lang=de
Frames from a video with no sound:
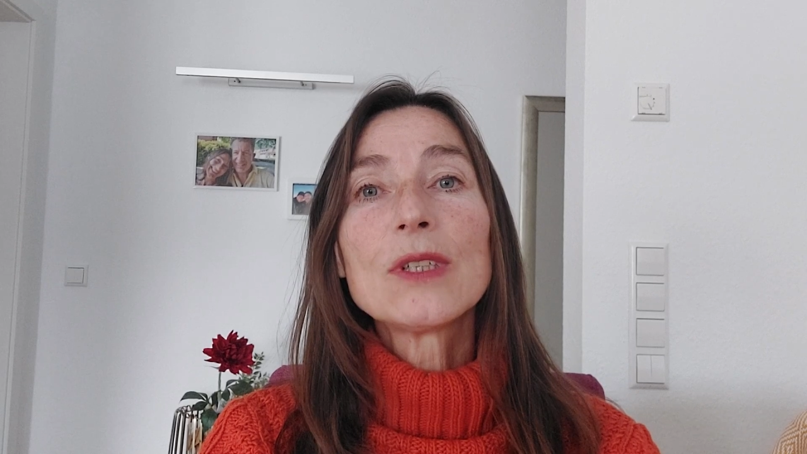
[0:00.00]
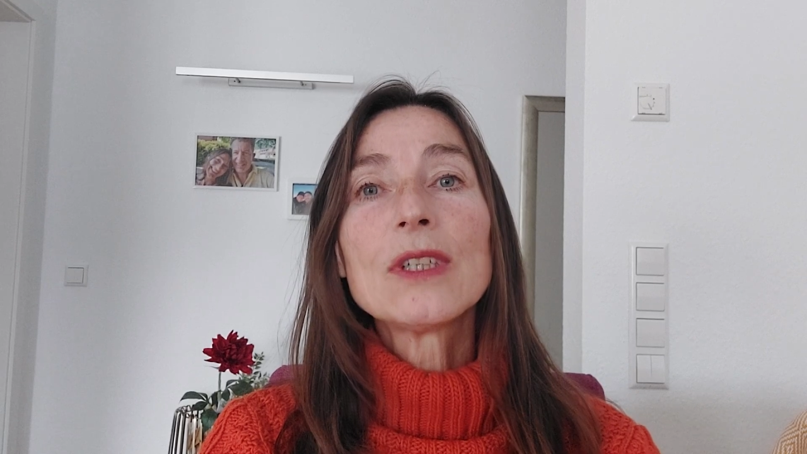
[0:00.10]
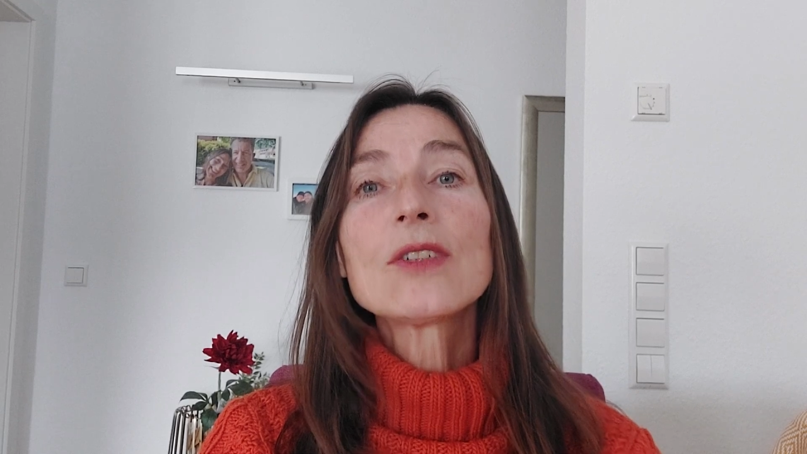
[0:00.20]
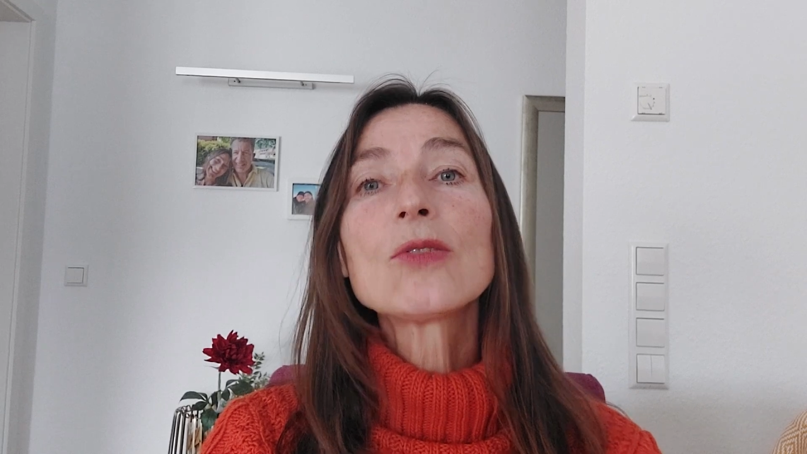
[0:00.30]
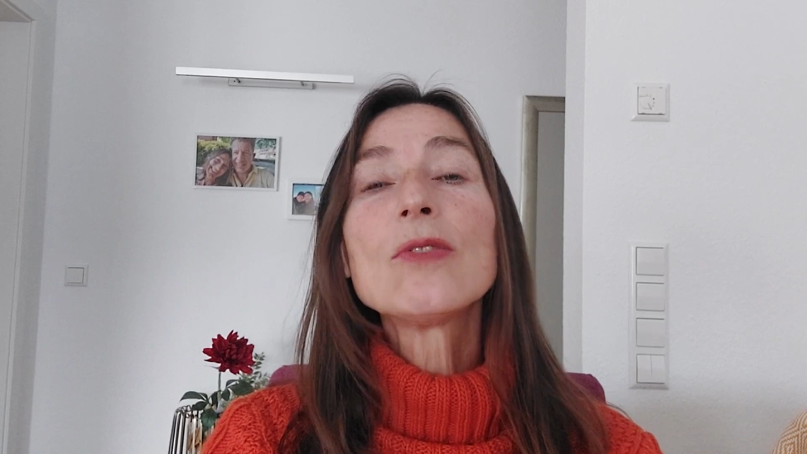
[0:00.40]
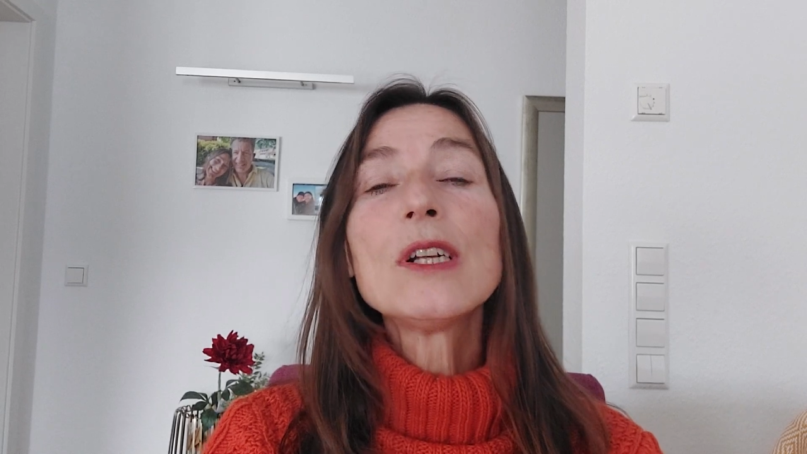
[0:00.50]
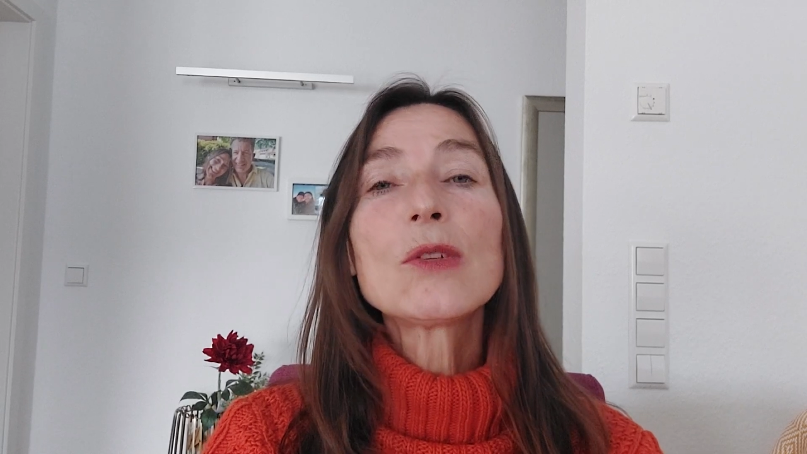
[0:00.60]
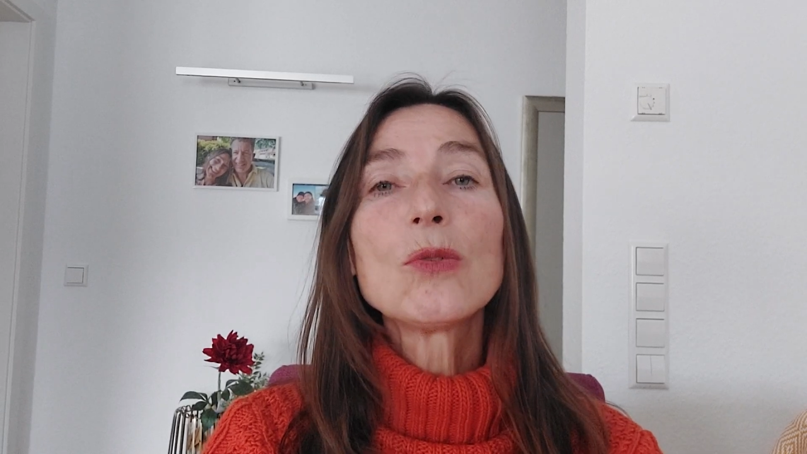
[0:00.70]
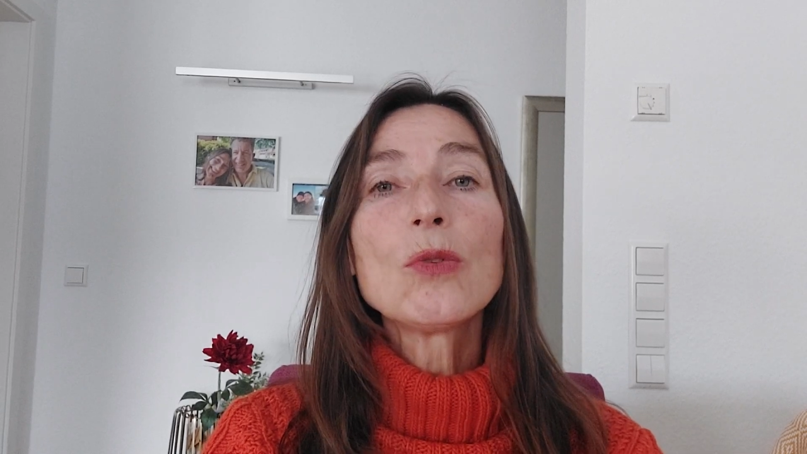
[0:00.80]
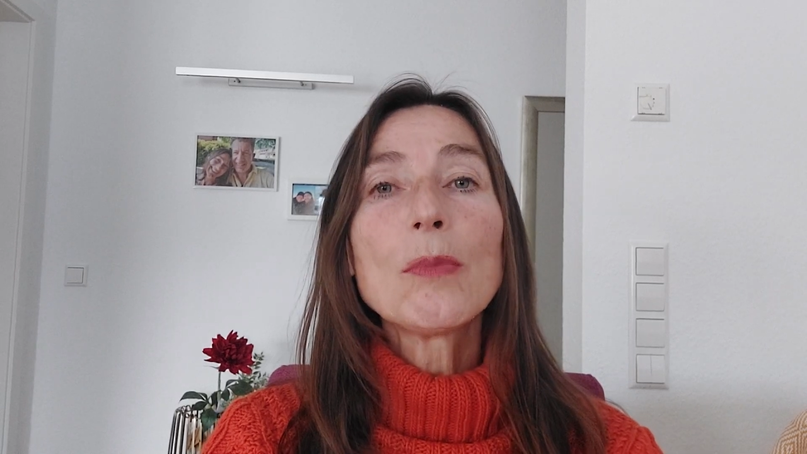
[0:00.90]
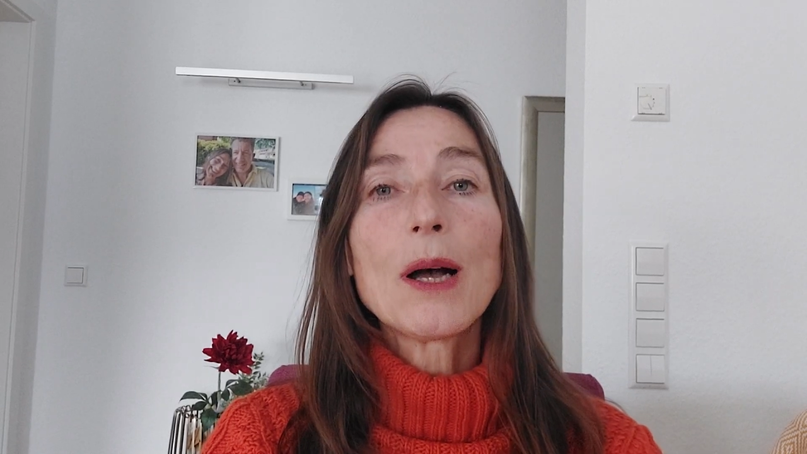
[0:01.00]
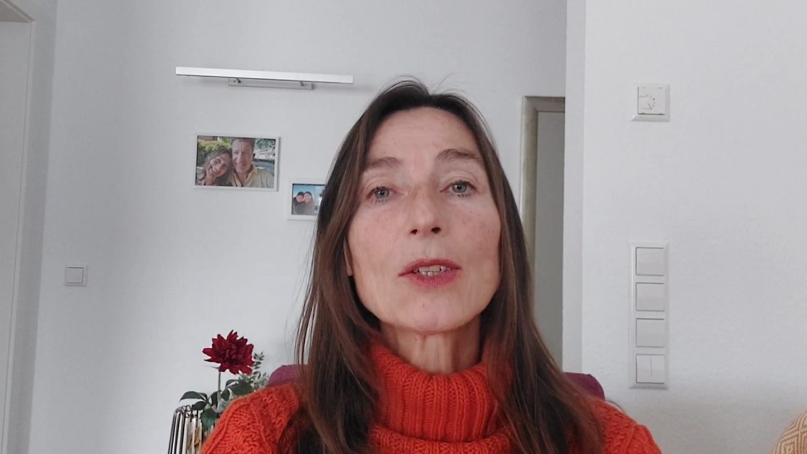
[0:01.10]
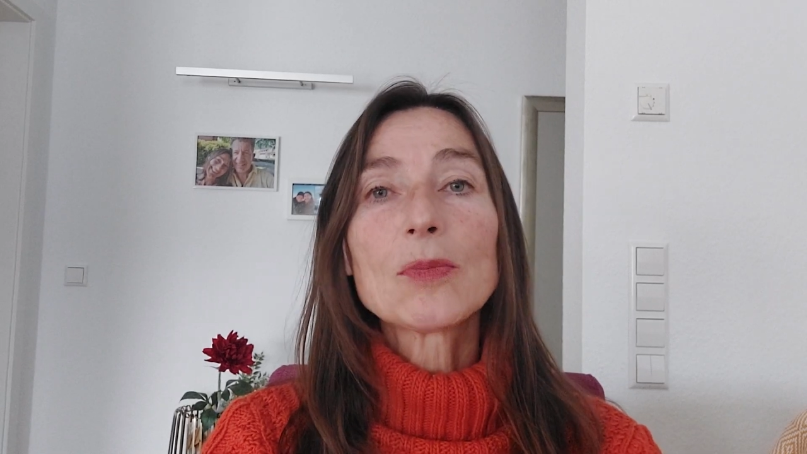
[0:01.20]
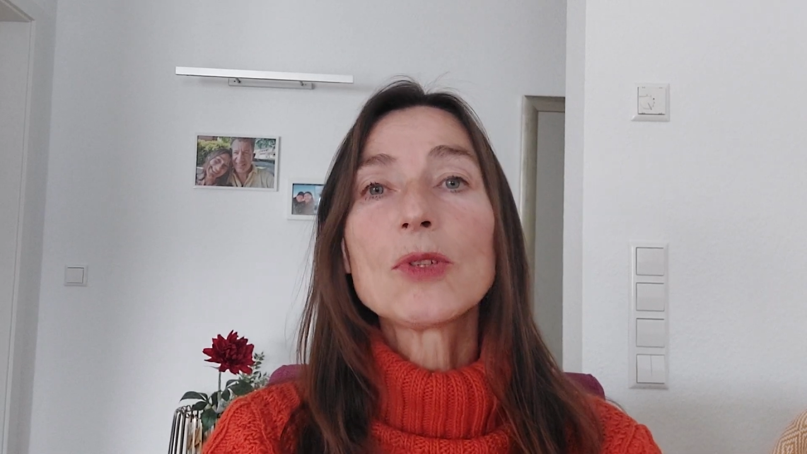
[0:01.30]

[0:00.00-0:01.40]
dir zu viel Druck machst,